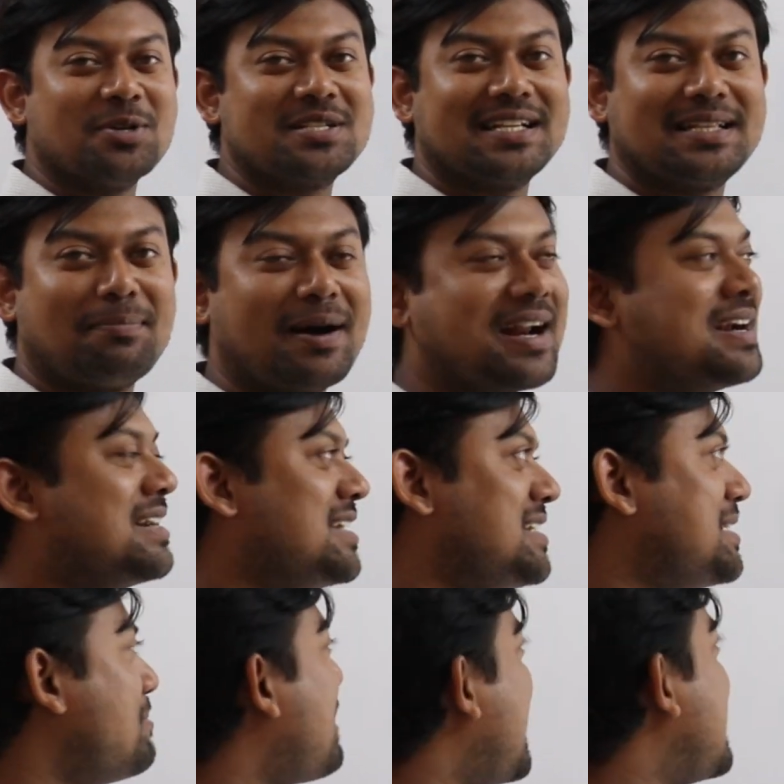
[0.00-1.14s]
পৌঁছাতে পারেননি
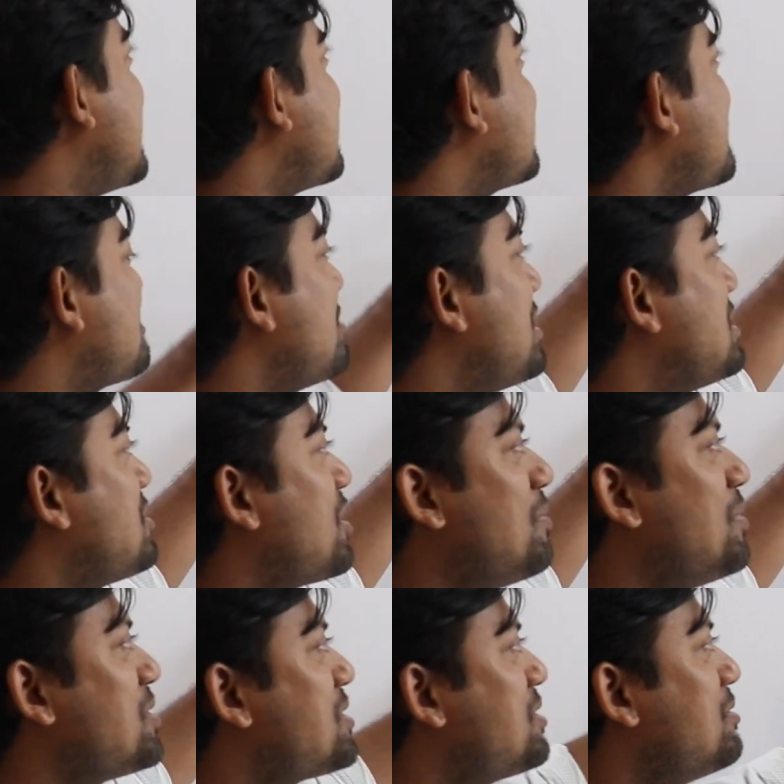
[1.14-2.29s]
যে ভাইরাস আসলে
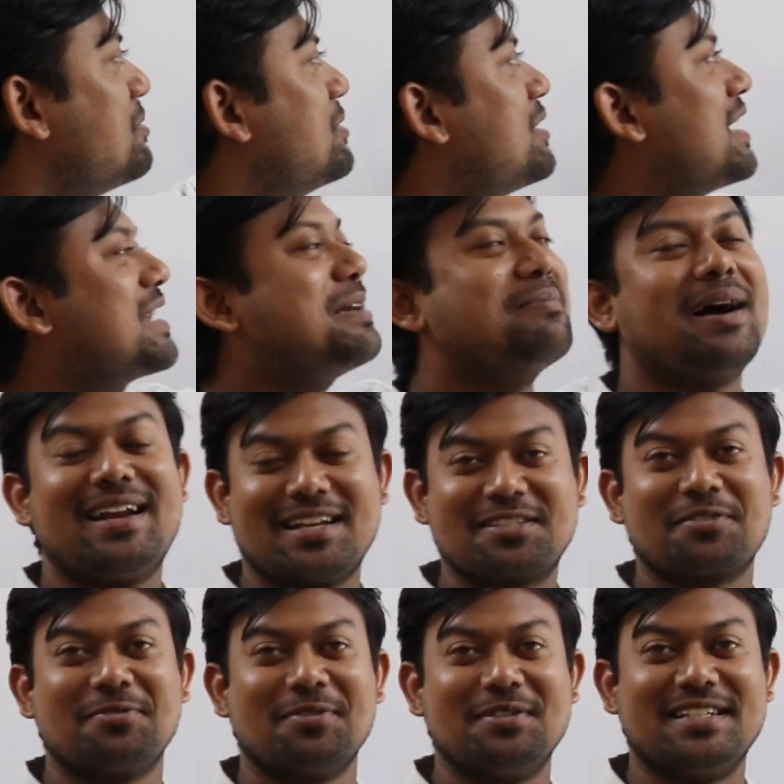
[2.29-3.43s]
জড়বস্তু নাকি ভাইরাস
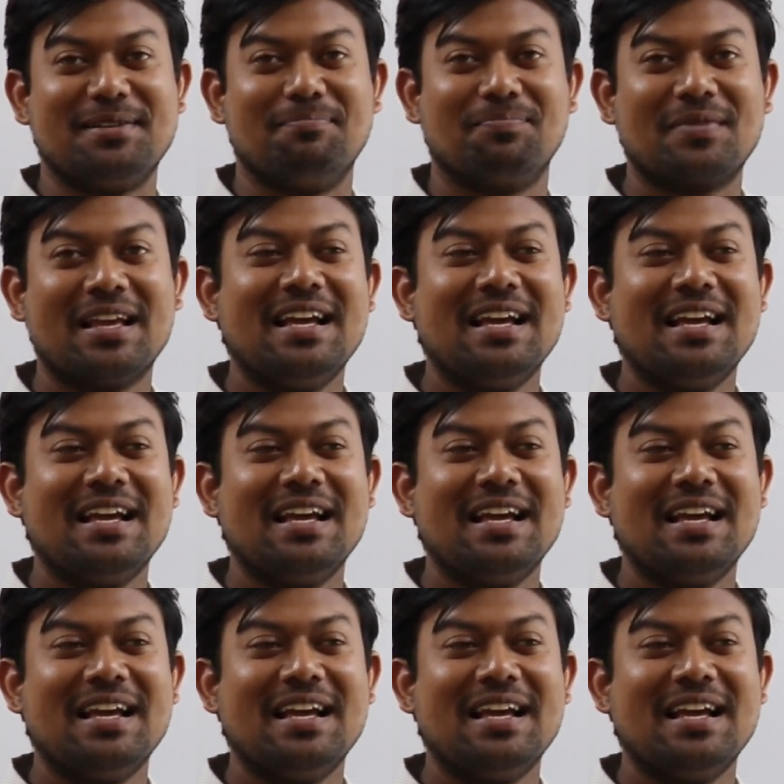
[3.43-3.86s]
কোনো জীব